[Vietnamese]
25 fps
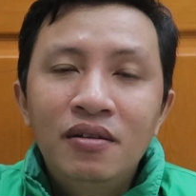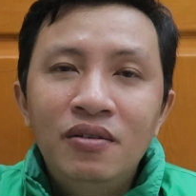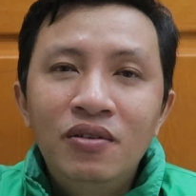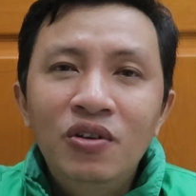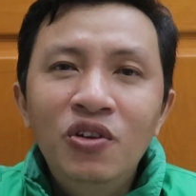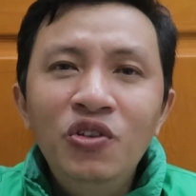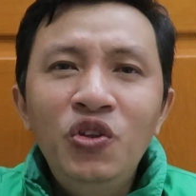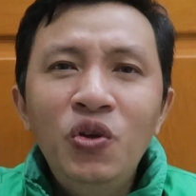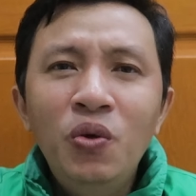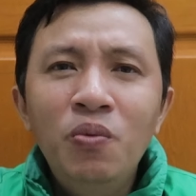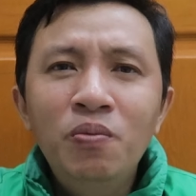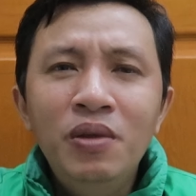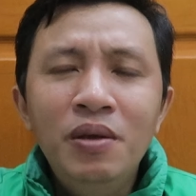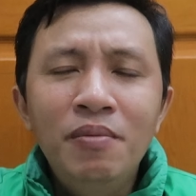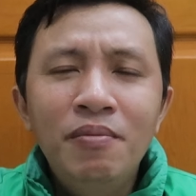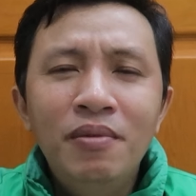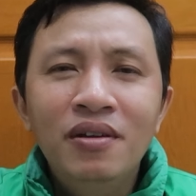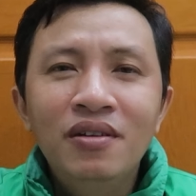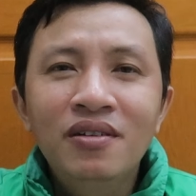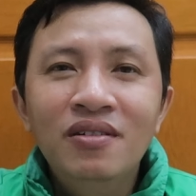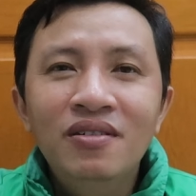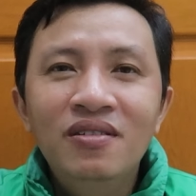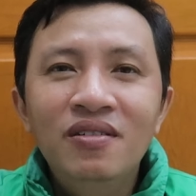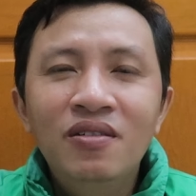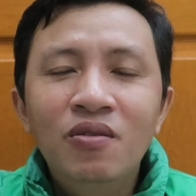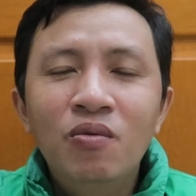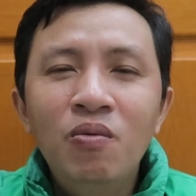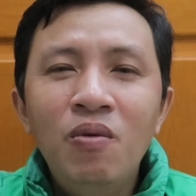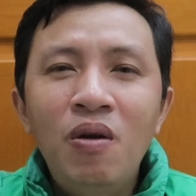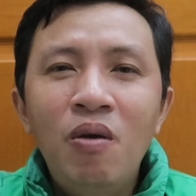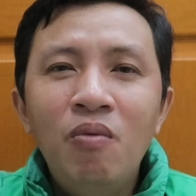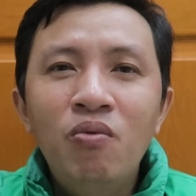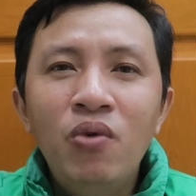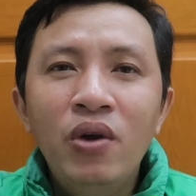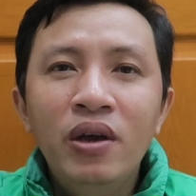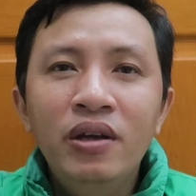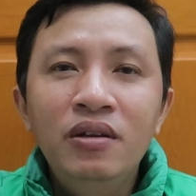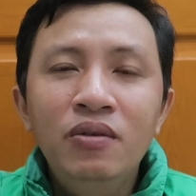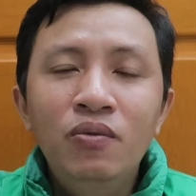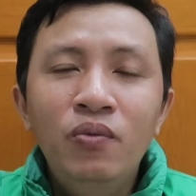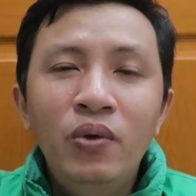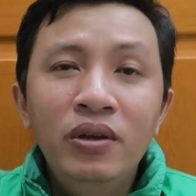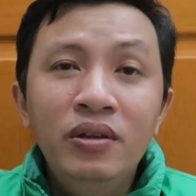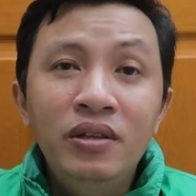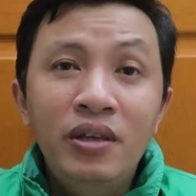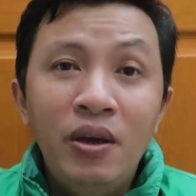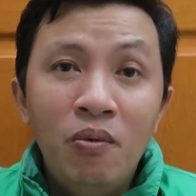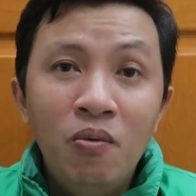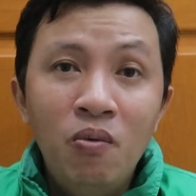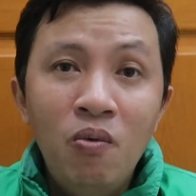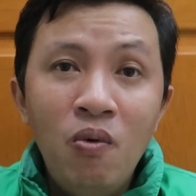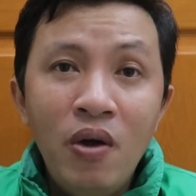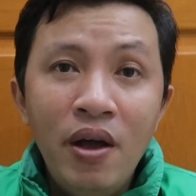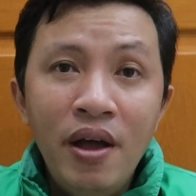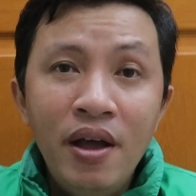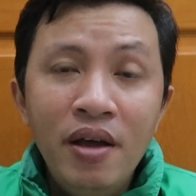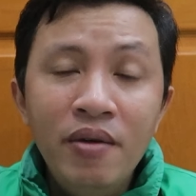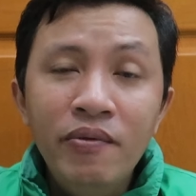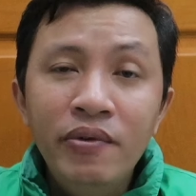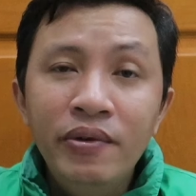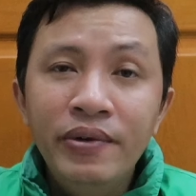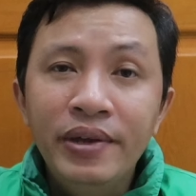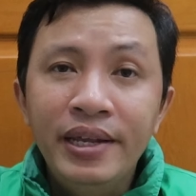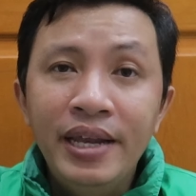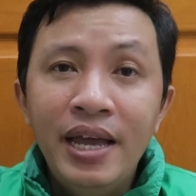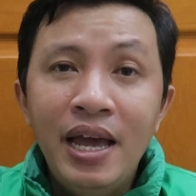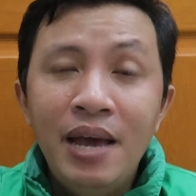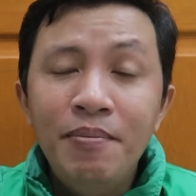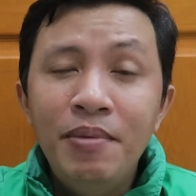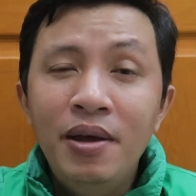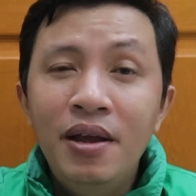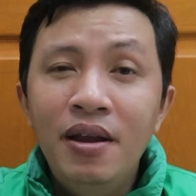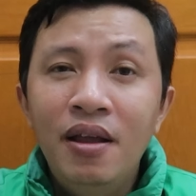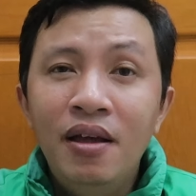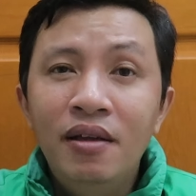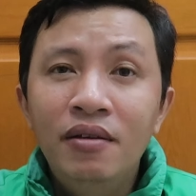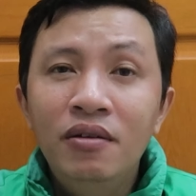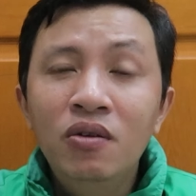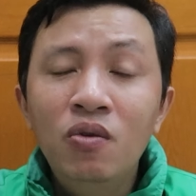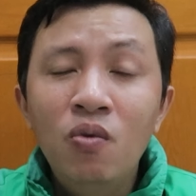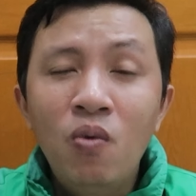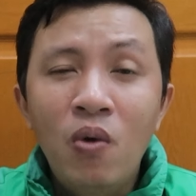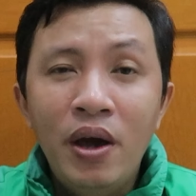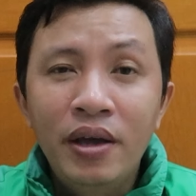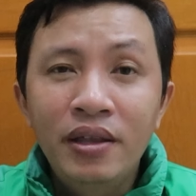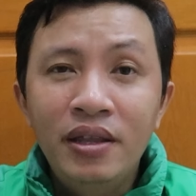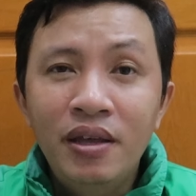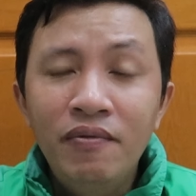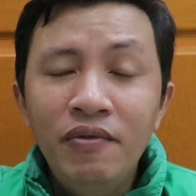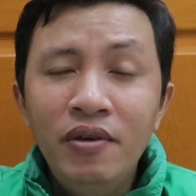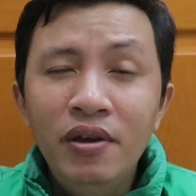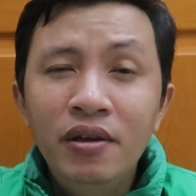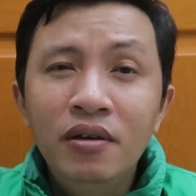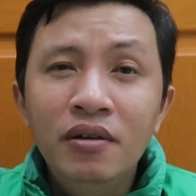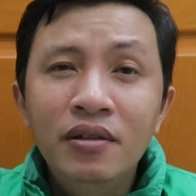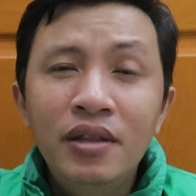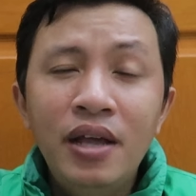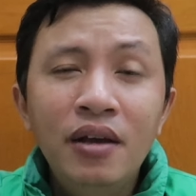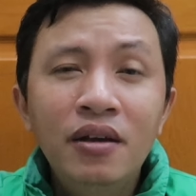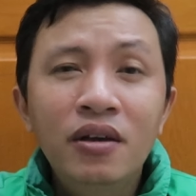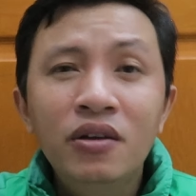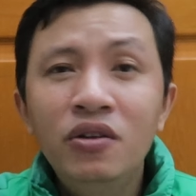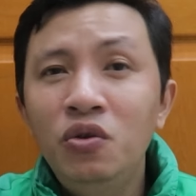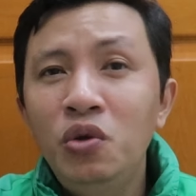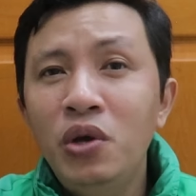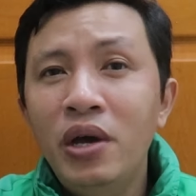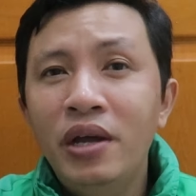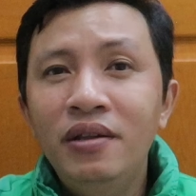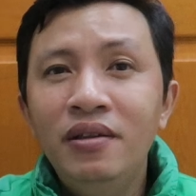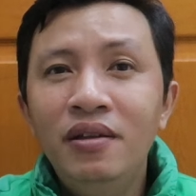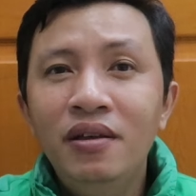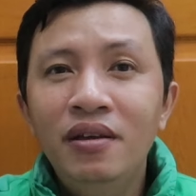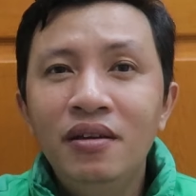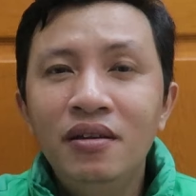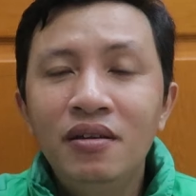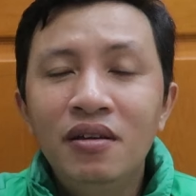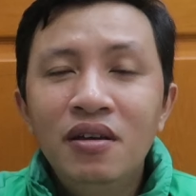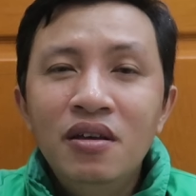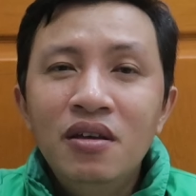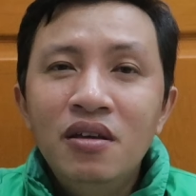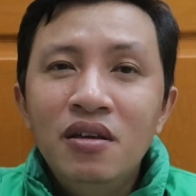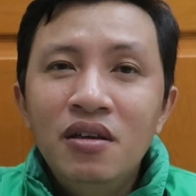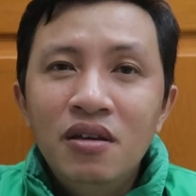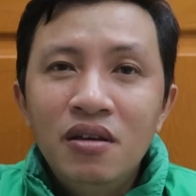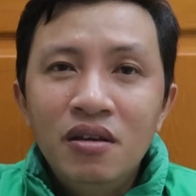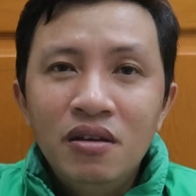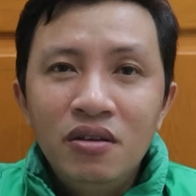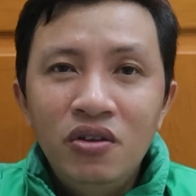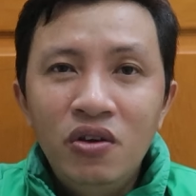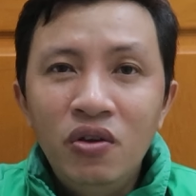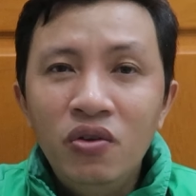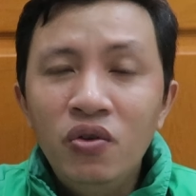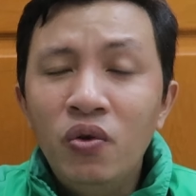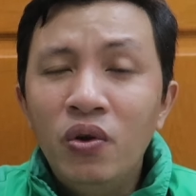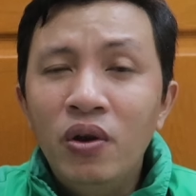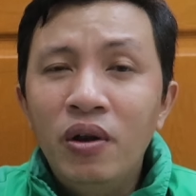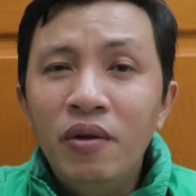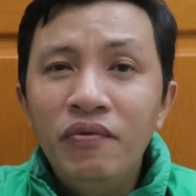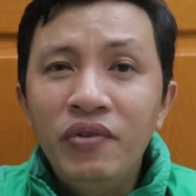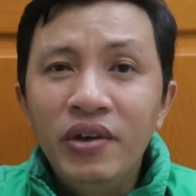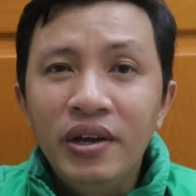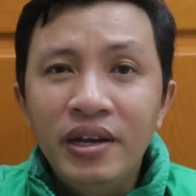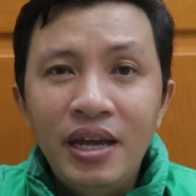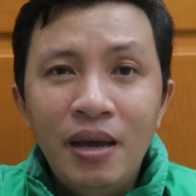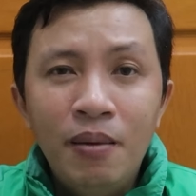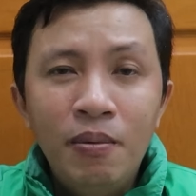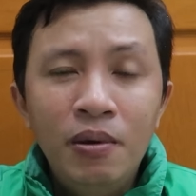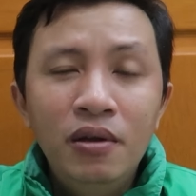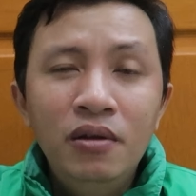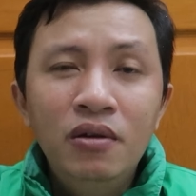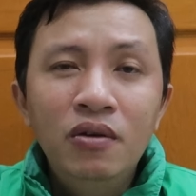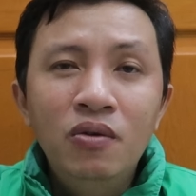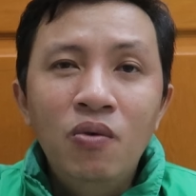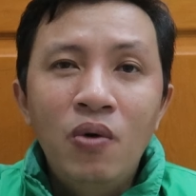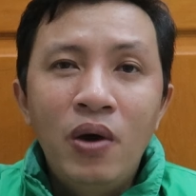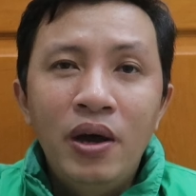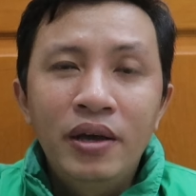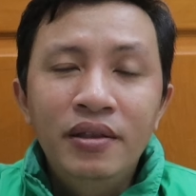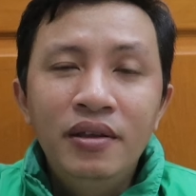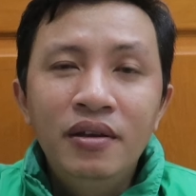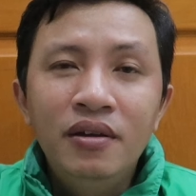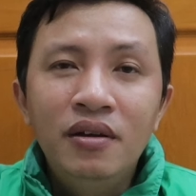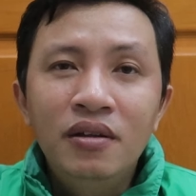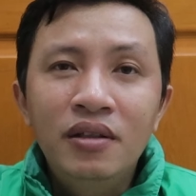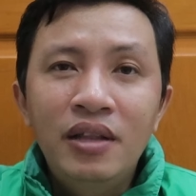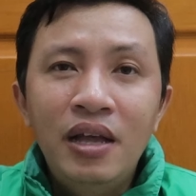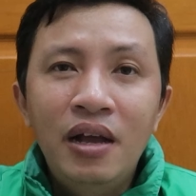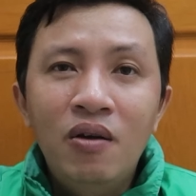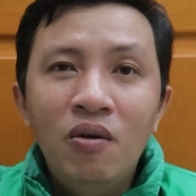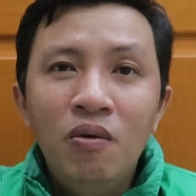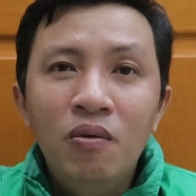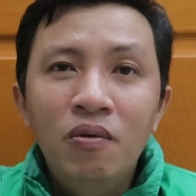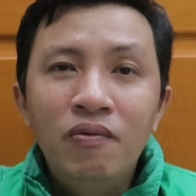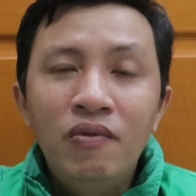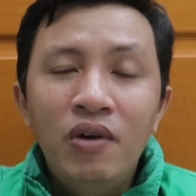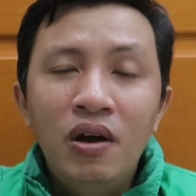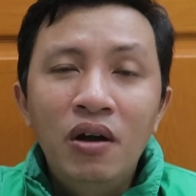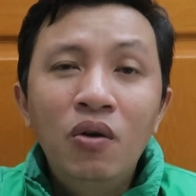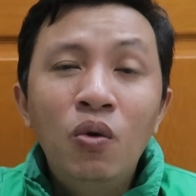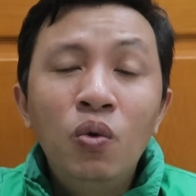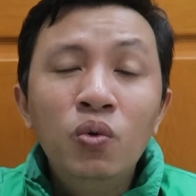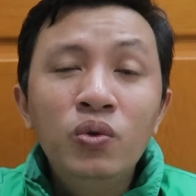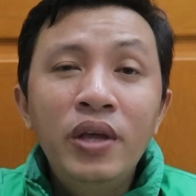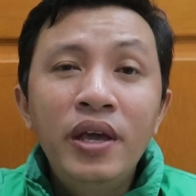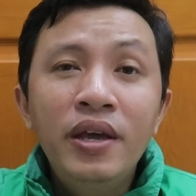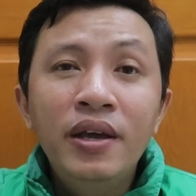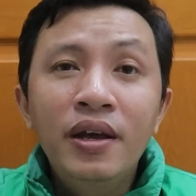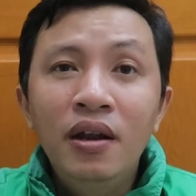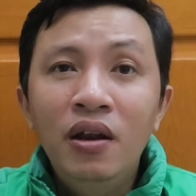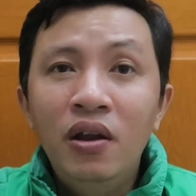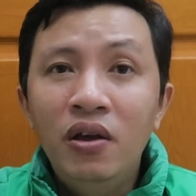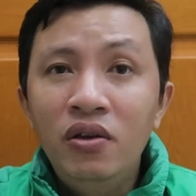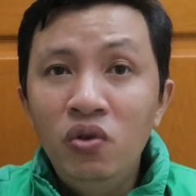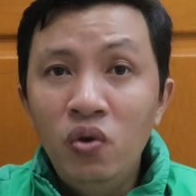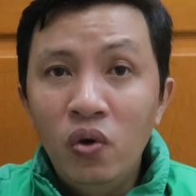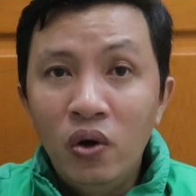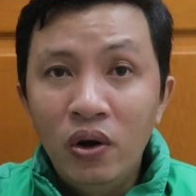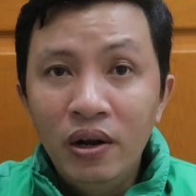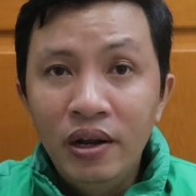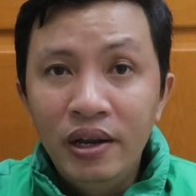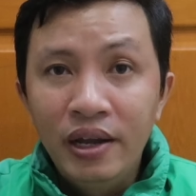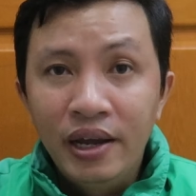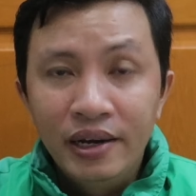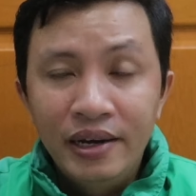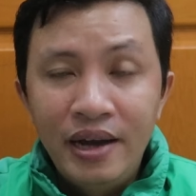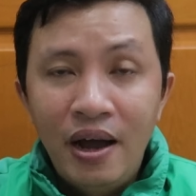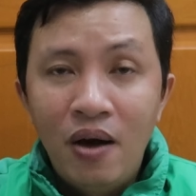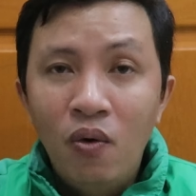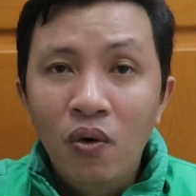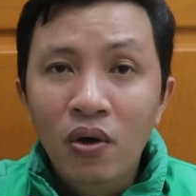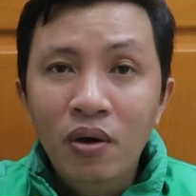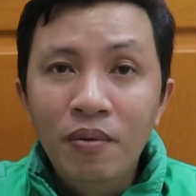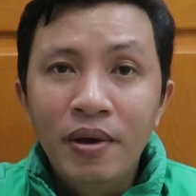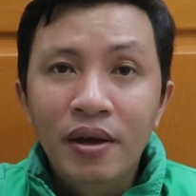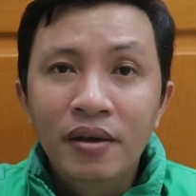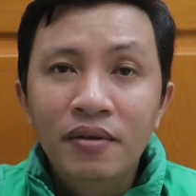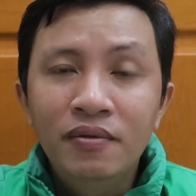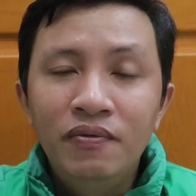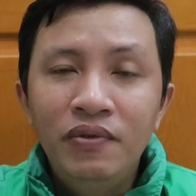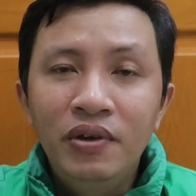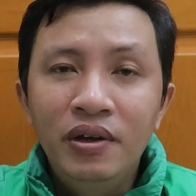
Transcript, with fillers: nói chung thì mình cũng không quan trọng quá Việt Nam hay là nước ngoài, tại vì người ta kinh doanh thì dù là Việt Nam hay nước ngoài thì người ta cũng vẫn ưu tiên cái lợi nhuận lên hàng đầu các bạn.